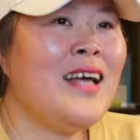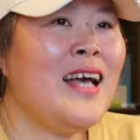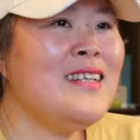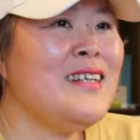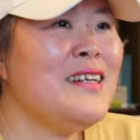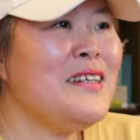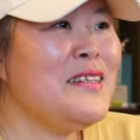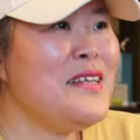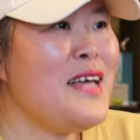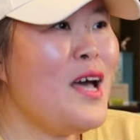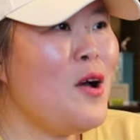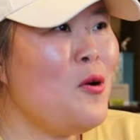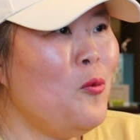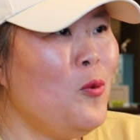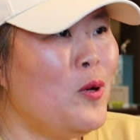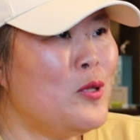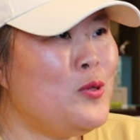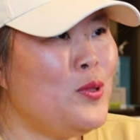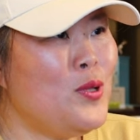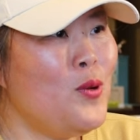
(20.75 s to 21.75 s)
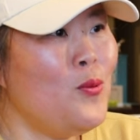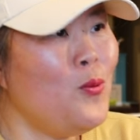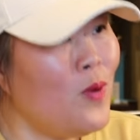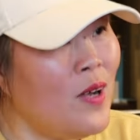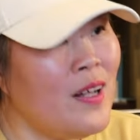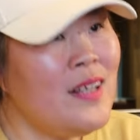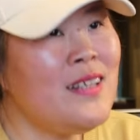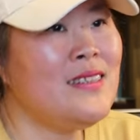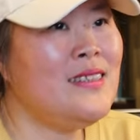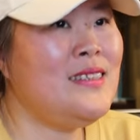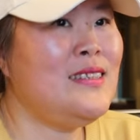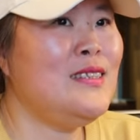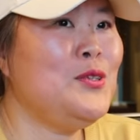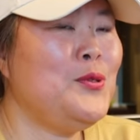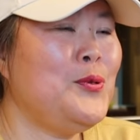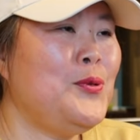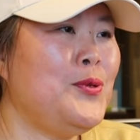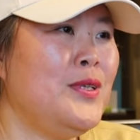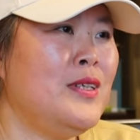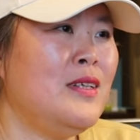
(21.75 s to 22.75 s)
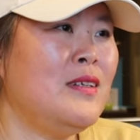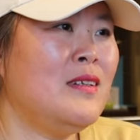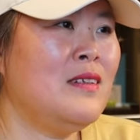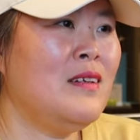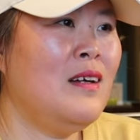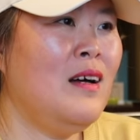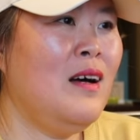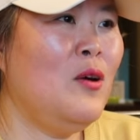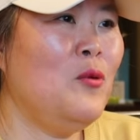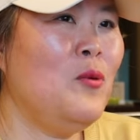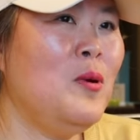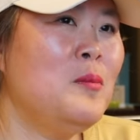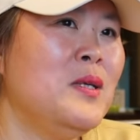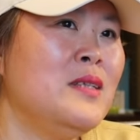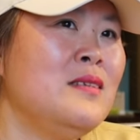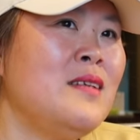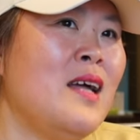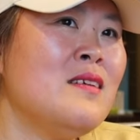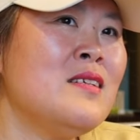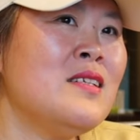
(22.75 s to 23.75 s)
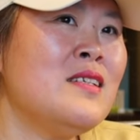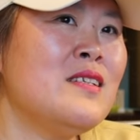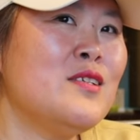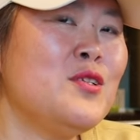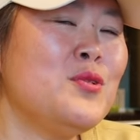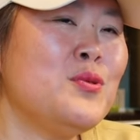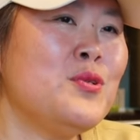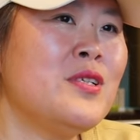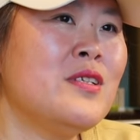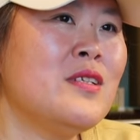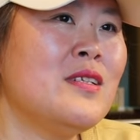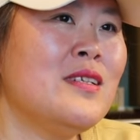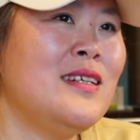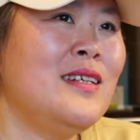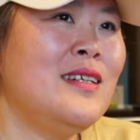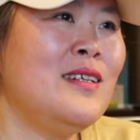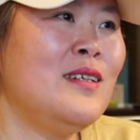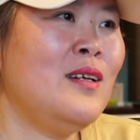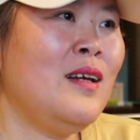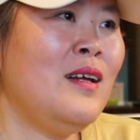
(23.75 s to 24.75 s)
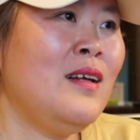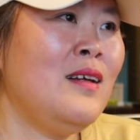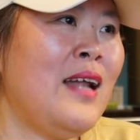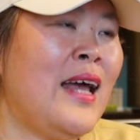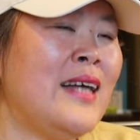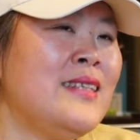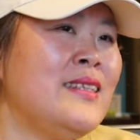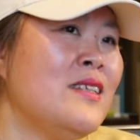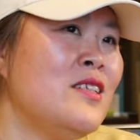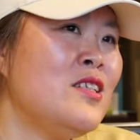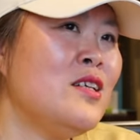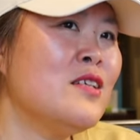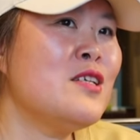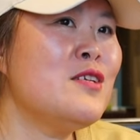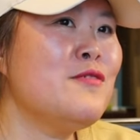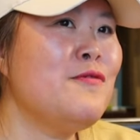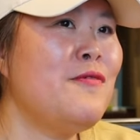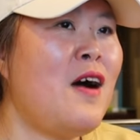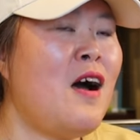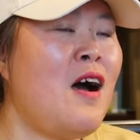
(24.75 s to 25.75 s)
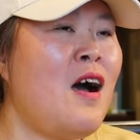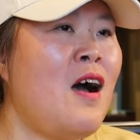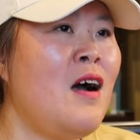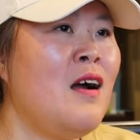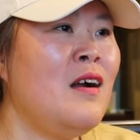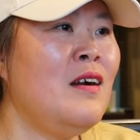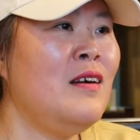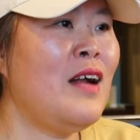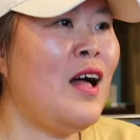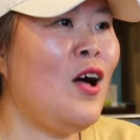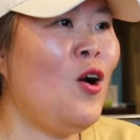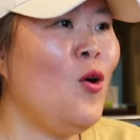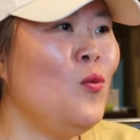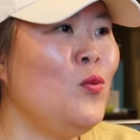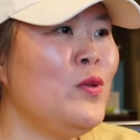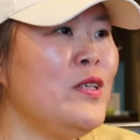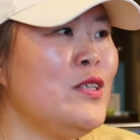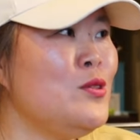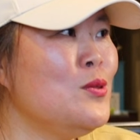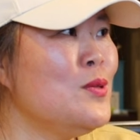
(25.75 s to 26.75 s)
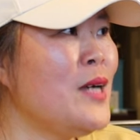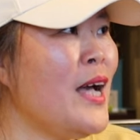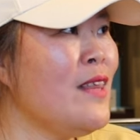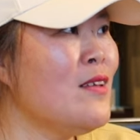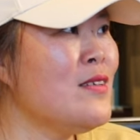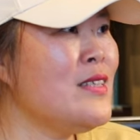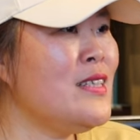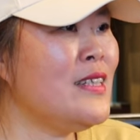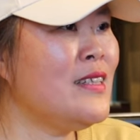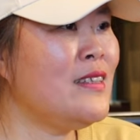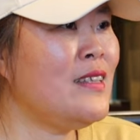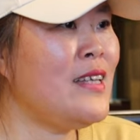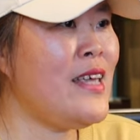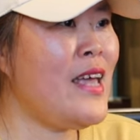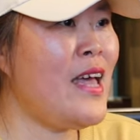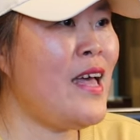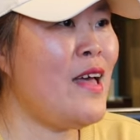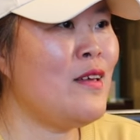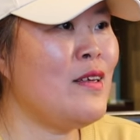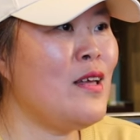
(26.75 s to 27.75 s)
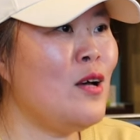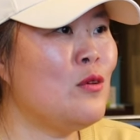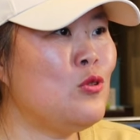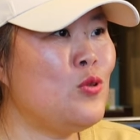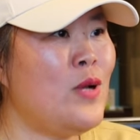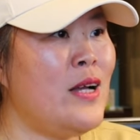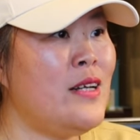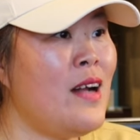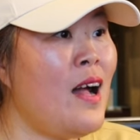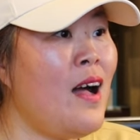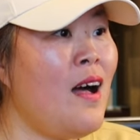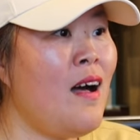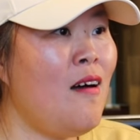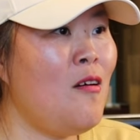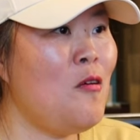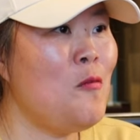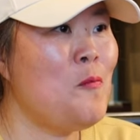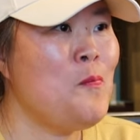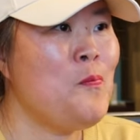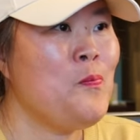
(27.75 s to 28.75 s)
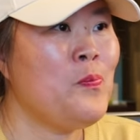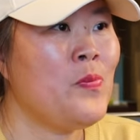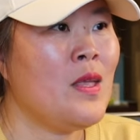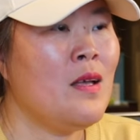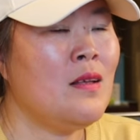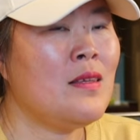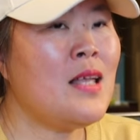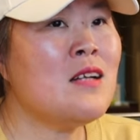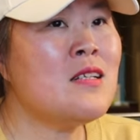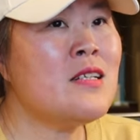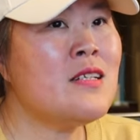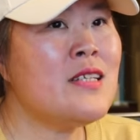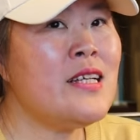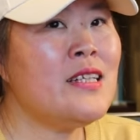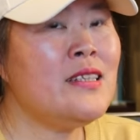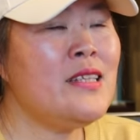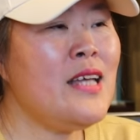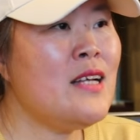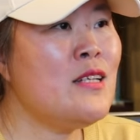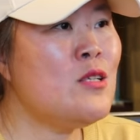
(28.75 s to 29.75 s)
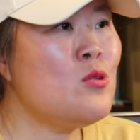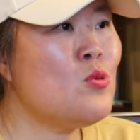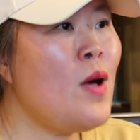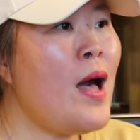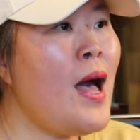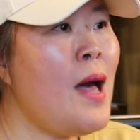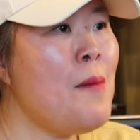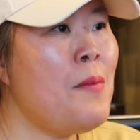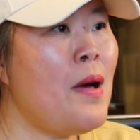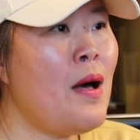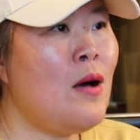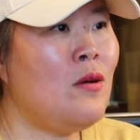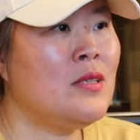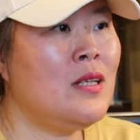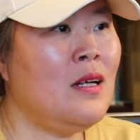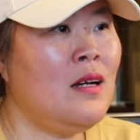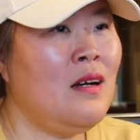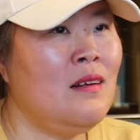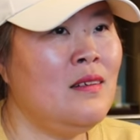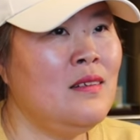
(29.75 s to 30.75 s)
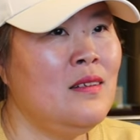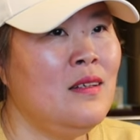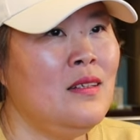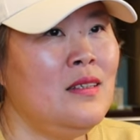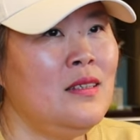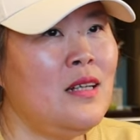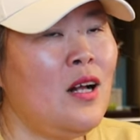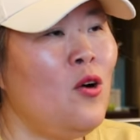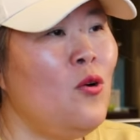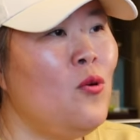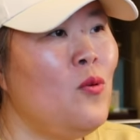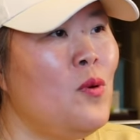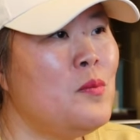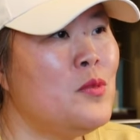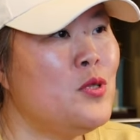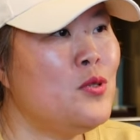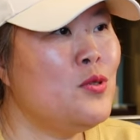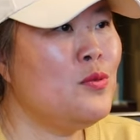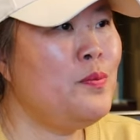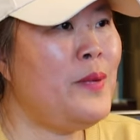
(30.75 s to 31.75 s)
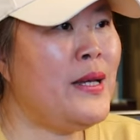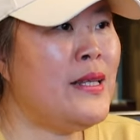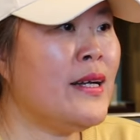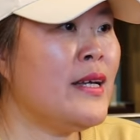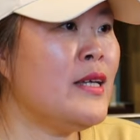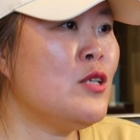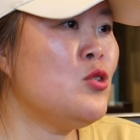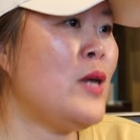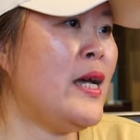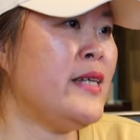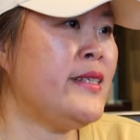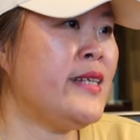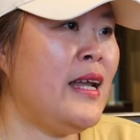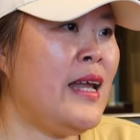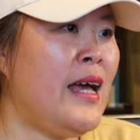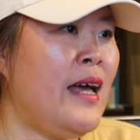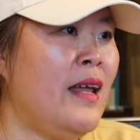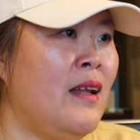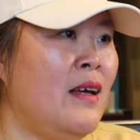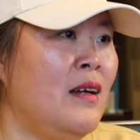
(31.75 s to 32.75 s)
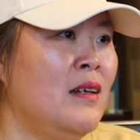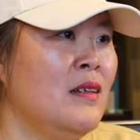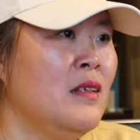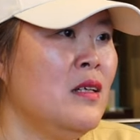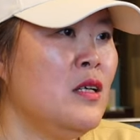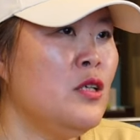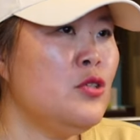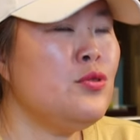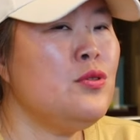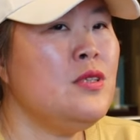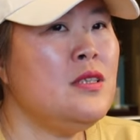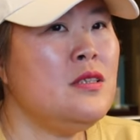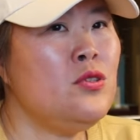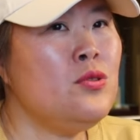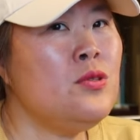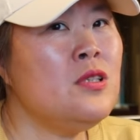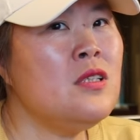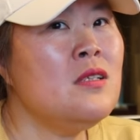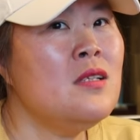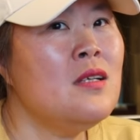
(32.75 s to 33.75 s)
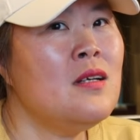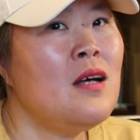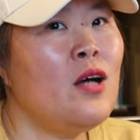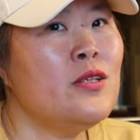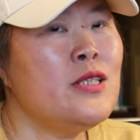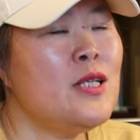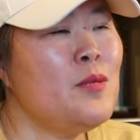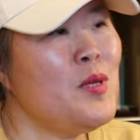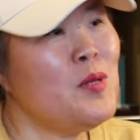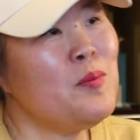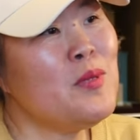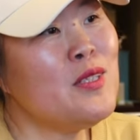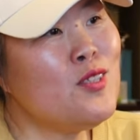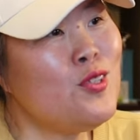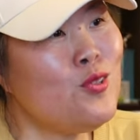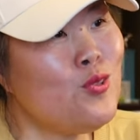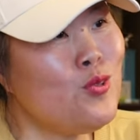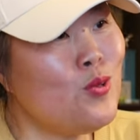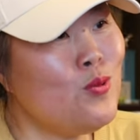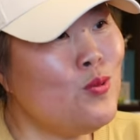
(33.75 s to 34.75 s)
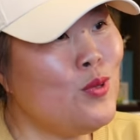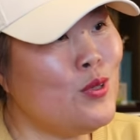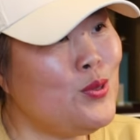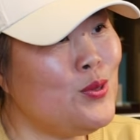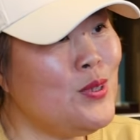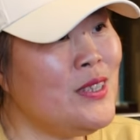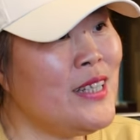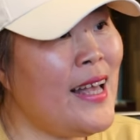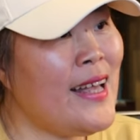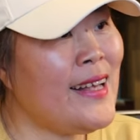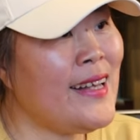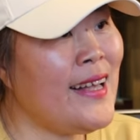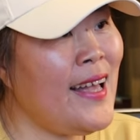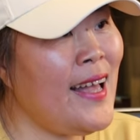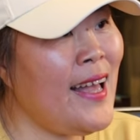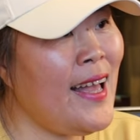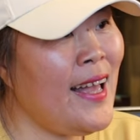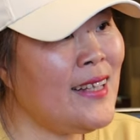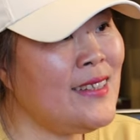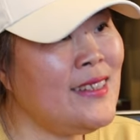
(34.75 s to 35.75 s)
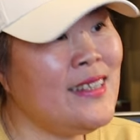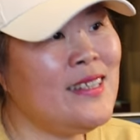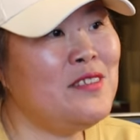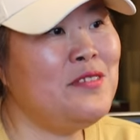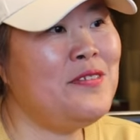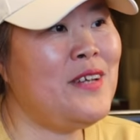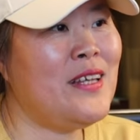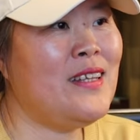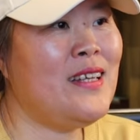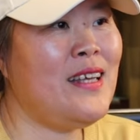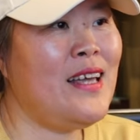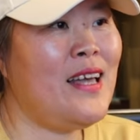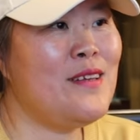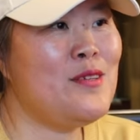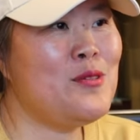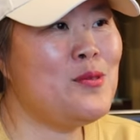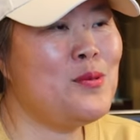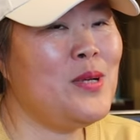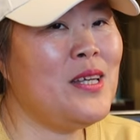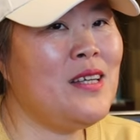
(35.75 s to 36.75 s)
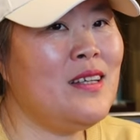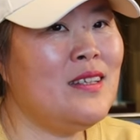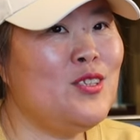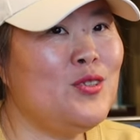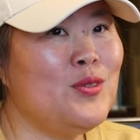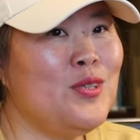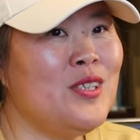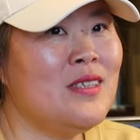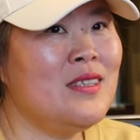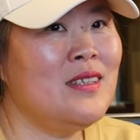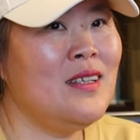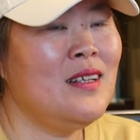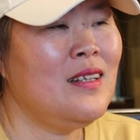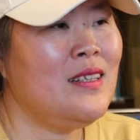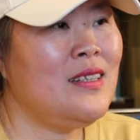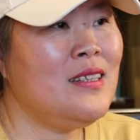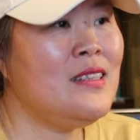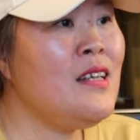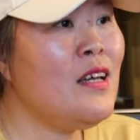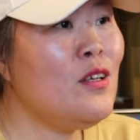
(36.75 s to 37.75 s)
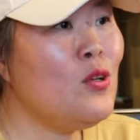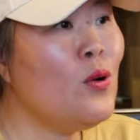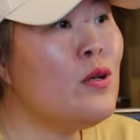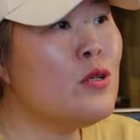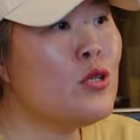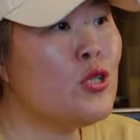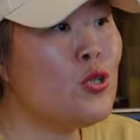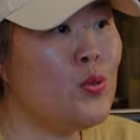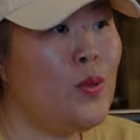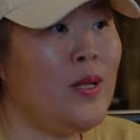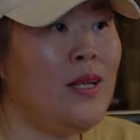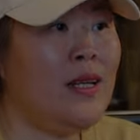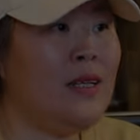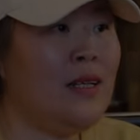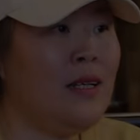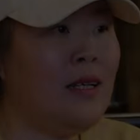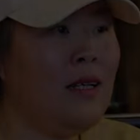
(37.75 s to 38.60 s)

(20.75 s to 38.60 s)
开这个店我觉得我很幸运啊。我们当时就是来这个城市玩儿，然后无意中看到这个店要转让，当时这个店是做汉堡的，然后我们就把它给转下来了。就就是好像冥冥之中我就应该开这个饭店，所以就是一切都很顺